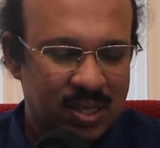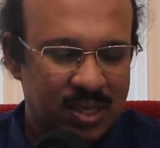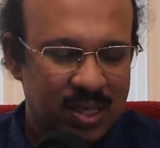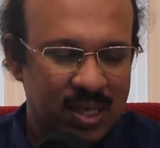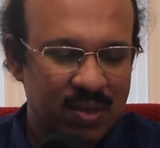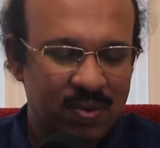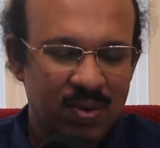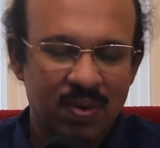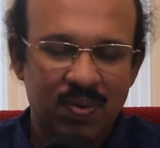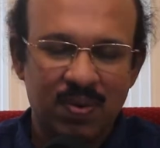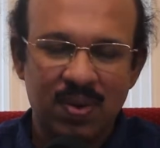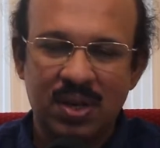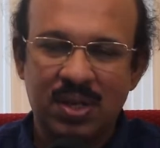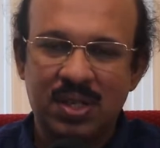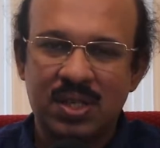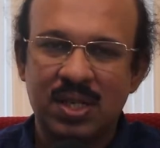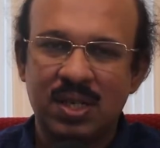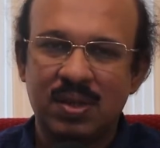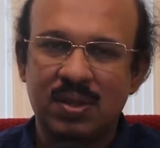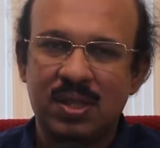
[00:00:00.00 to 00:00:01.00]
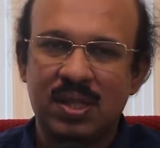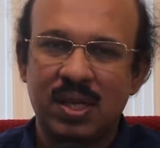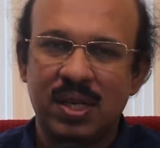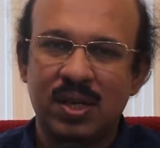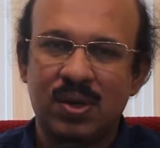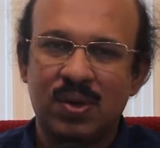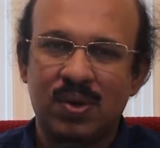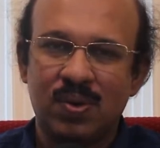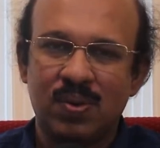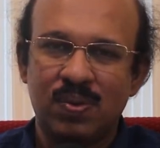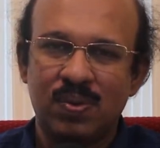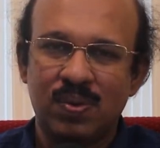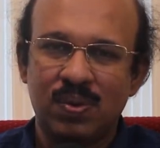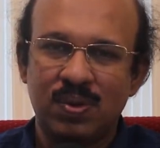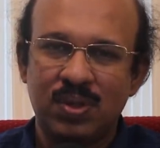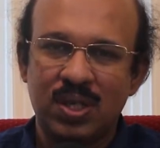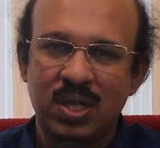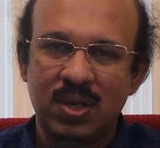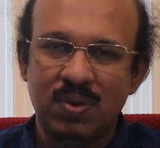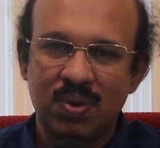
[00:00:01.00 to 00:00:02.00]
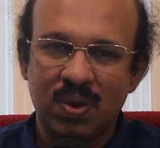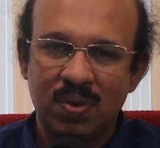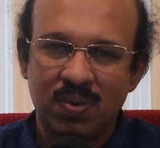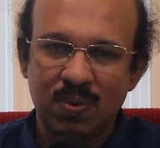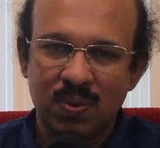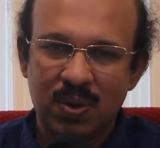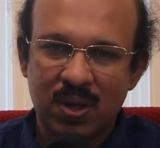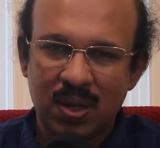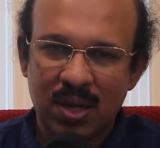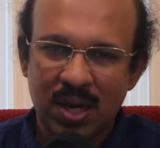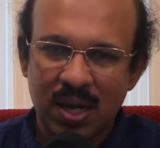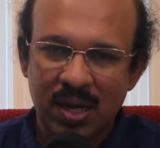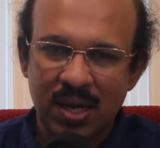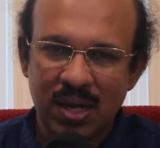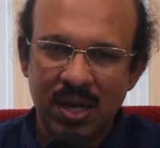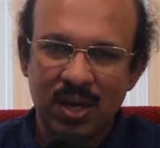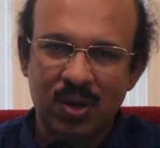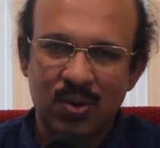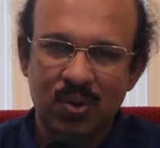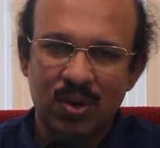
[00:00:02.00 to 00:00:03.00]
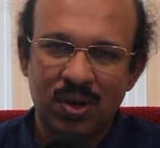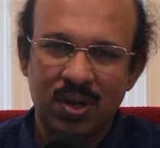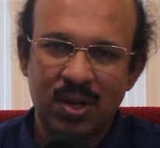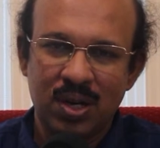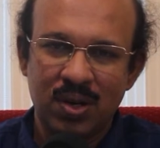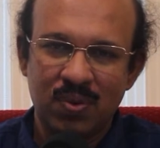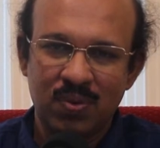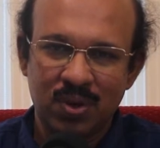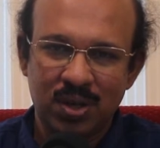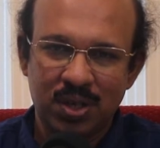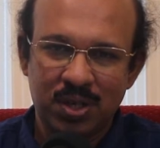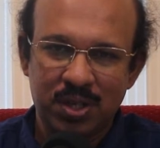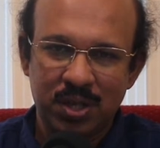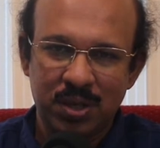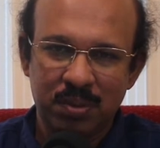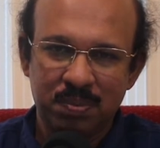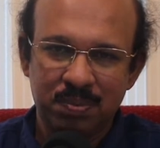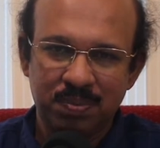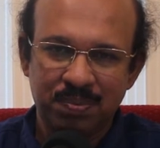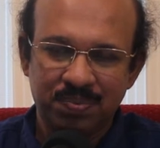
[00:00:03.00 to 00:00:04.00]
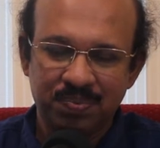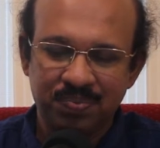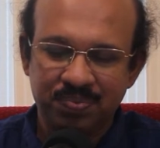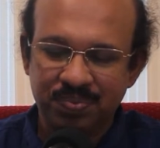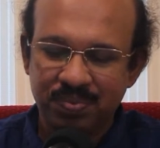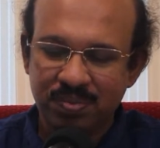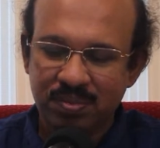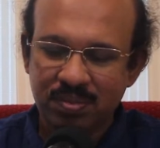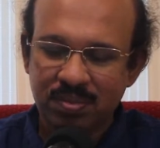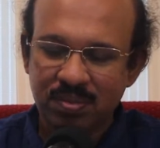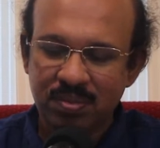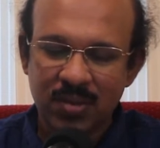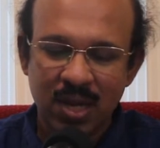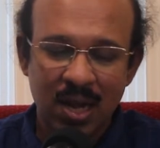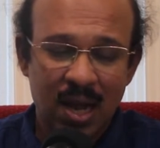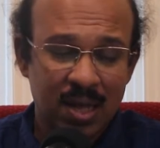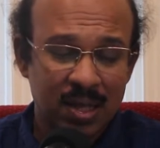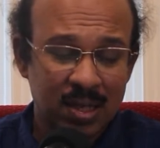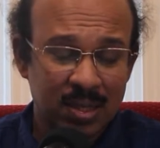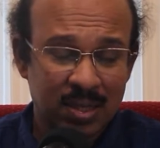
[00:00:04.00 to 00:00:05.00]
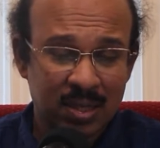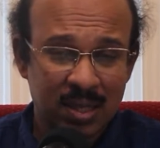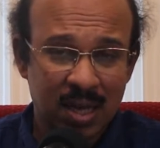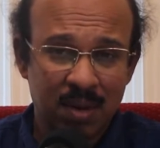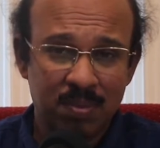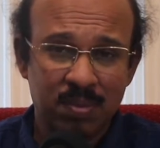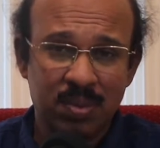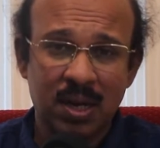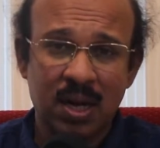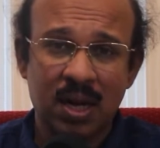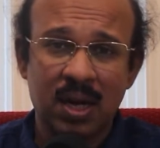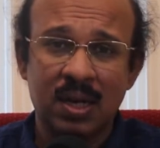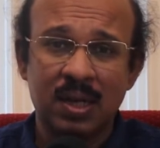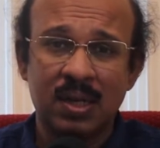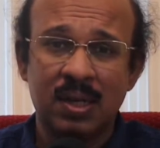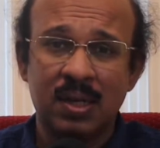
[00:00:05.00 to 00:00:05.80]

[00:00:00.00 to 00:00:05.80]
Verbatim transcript: ஜீவ விருட்சத்தை ஜீவ கனியை கொடுக்கிற விருட்சம் அதை சாப்பிட்டா